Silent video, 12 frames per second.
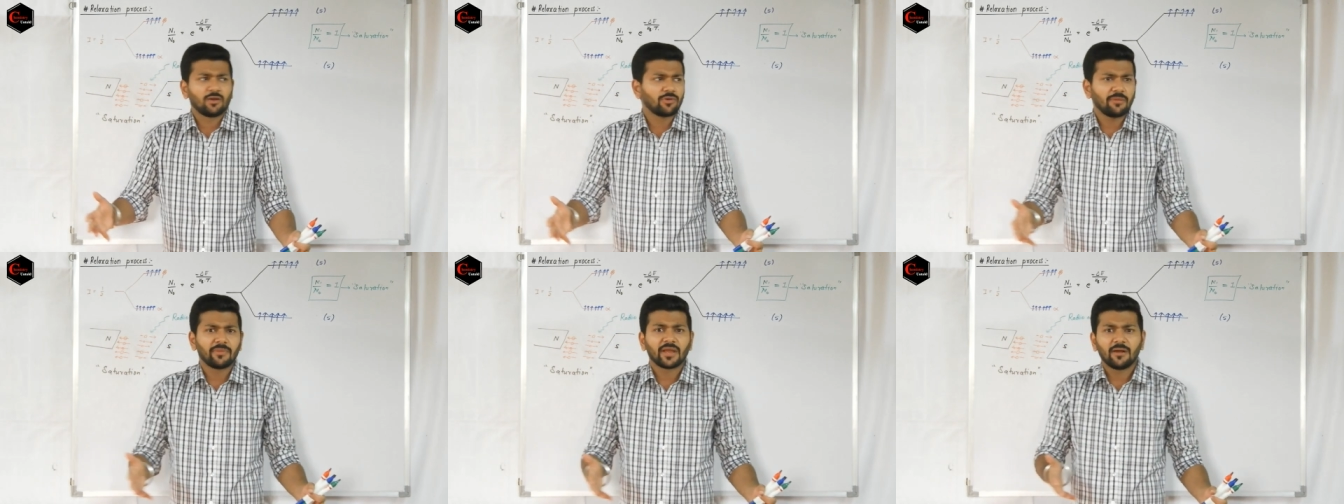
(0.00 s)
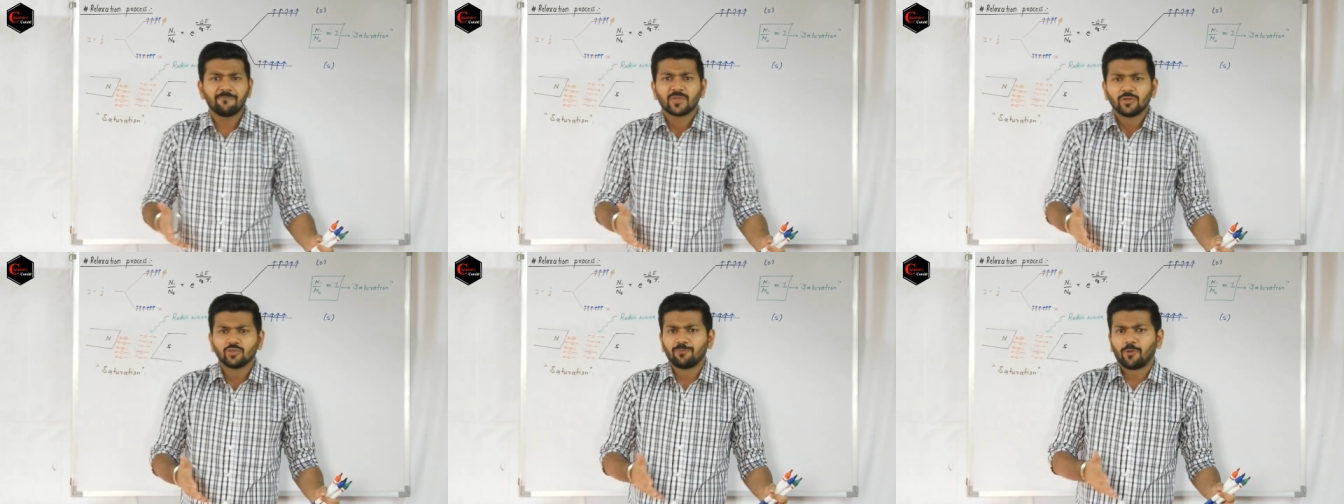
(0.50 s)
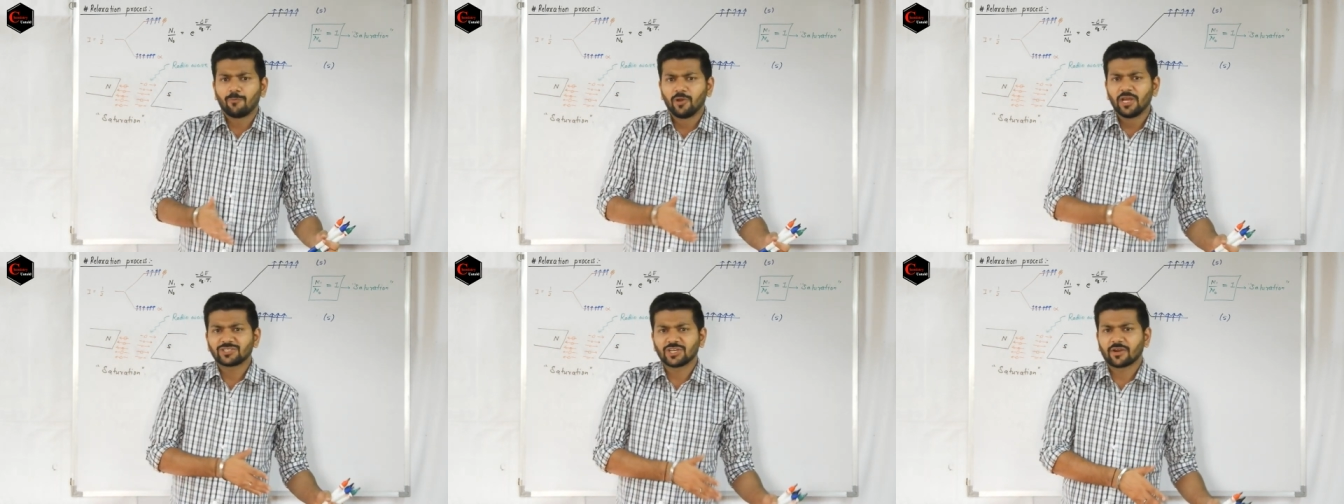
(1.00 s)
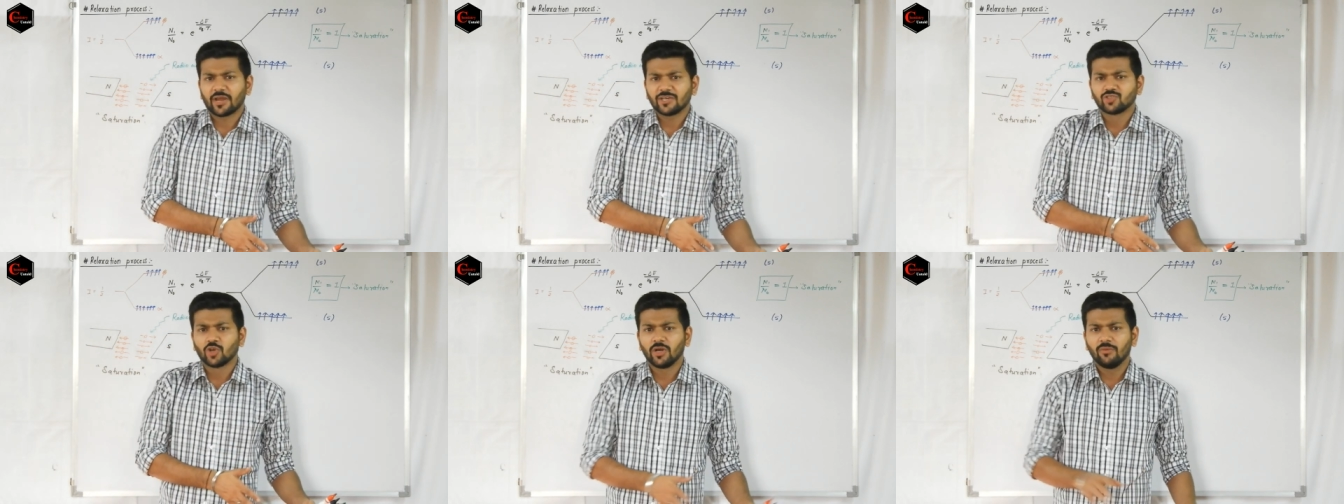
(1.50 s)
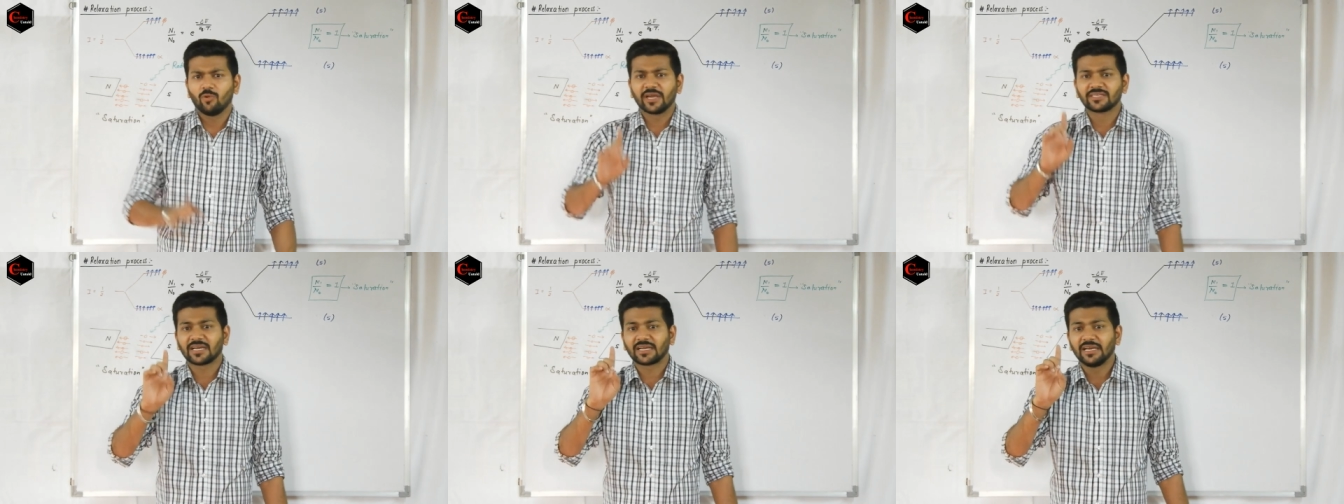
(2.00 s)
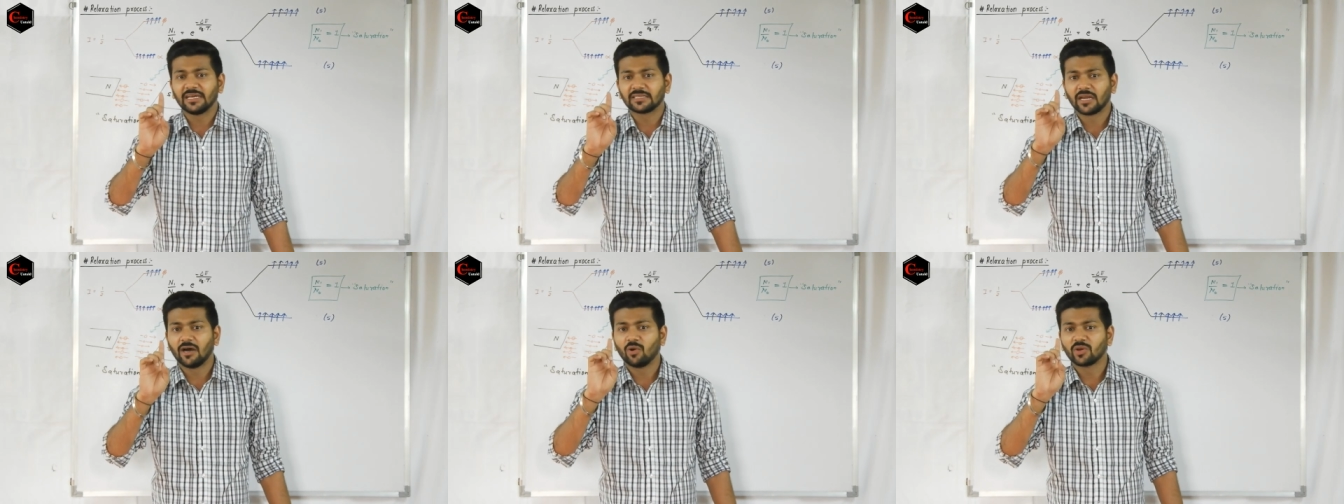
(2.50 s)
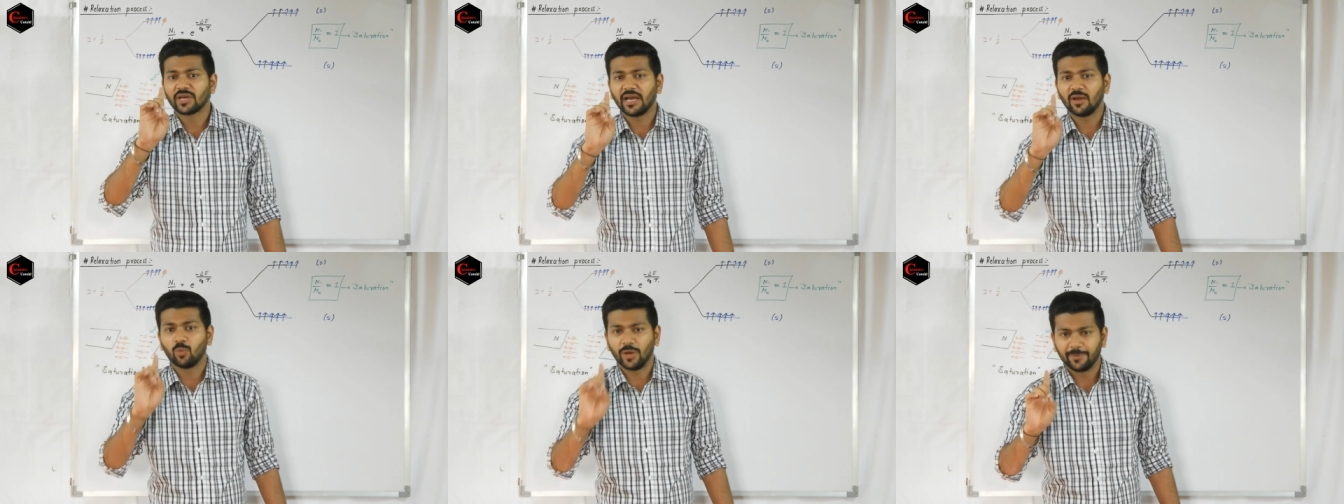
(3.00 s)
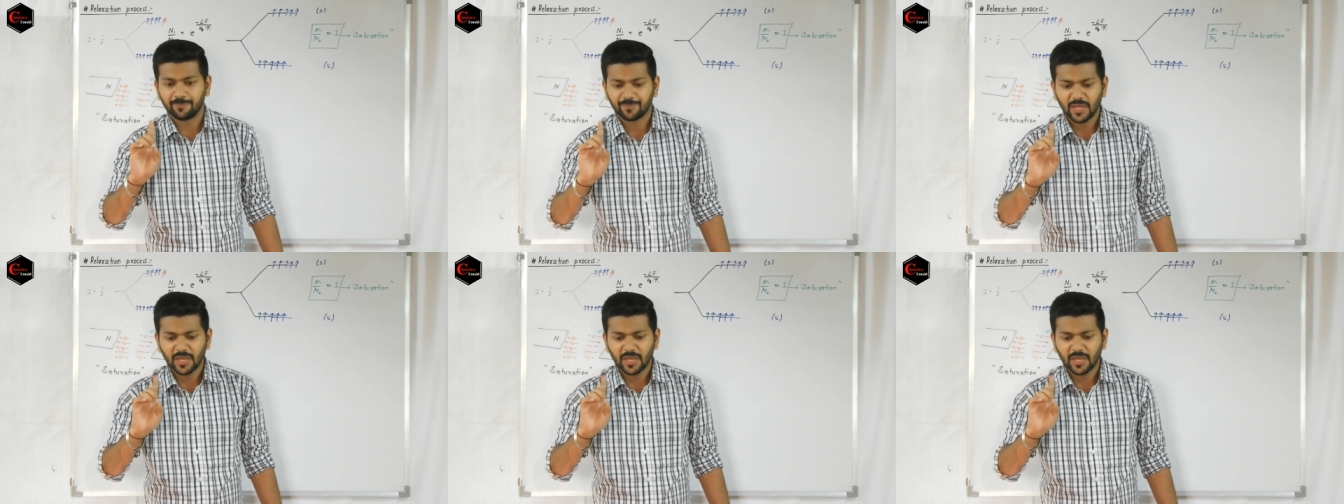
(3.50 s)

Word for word: हूं कि मेरा जो पॉपुलेशन रेशियो है वो एग्जैक्टली exactly कितना हो गया है वन